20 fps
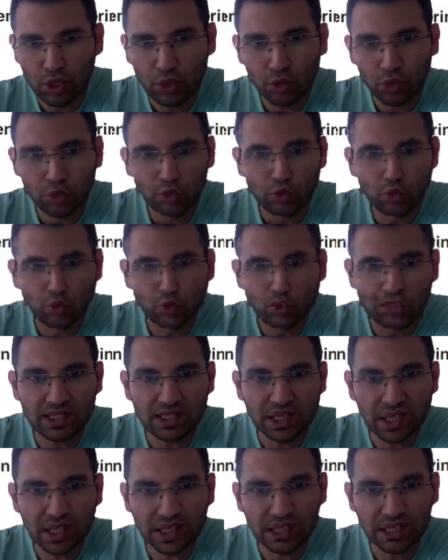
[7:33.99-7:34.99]
3x
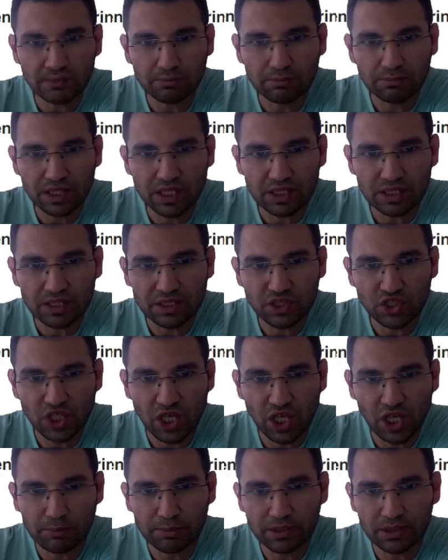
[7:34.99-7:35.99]
artı 1
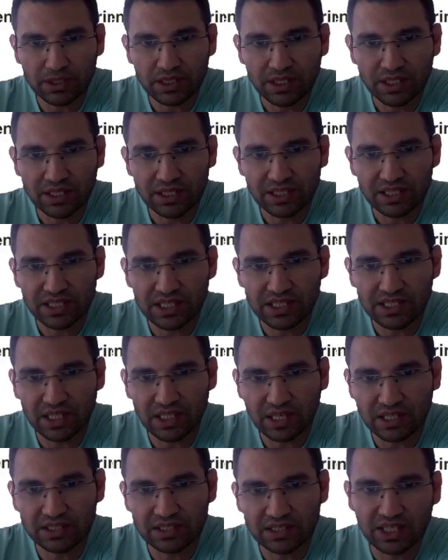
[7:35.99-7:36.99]
çarpı x
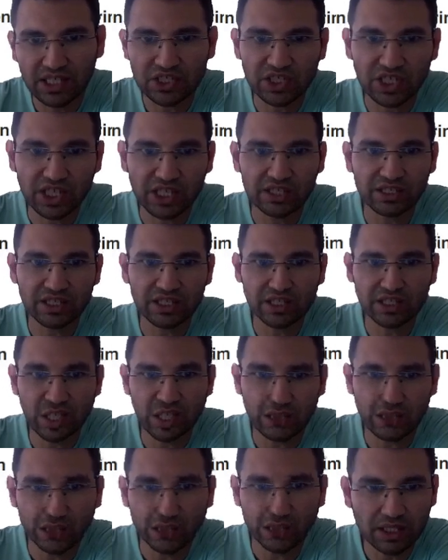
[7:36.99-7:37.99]
artı 2 şeklinde
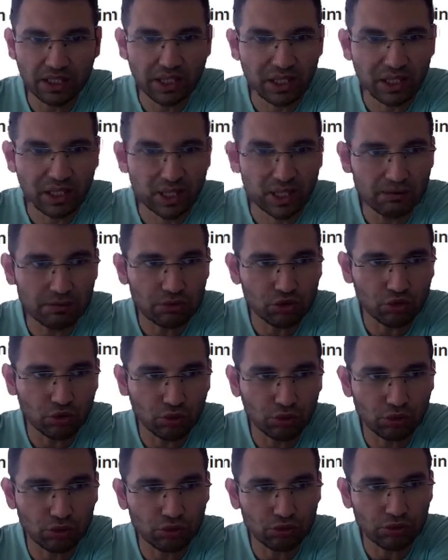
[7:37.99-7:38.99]
çarpanlarına ayrılmış
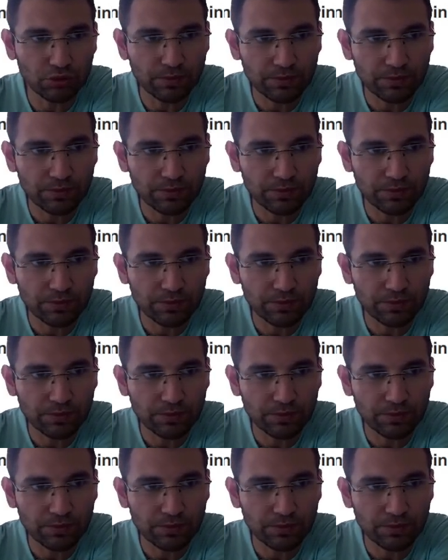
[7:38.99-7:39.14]
oluruz.